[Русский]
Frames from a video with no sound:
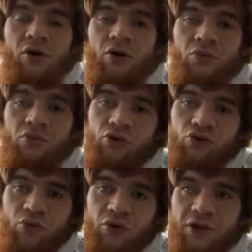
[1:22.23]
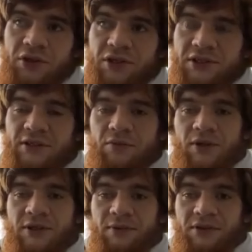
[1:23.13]
И мне тоже было
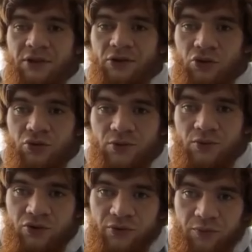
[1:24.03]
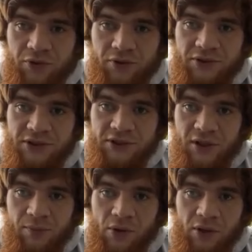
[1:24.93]
интересно посмотреть, кто-нибудь сможет меня перевести
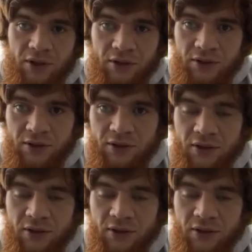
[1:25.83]
на пол или нет.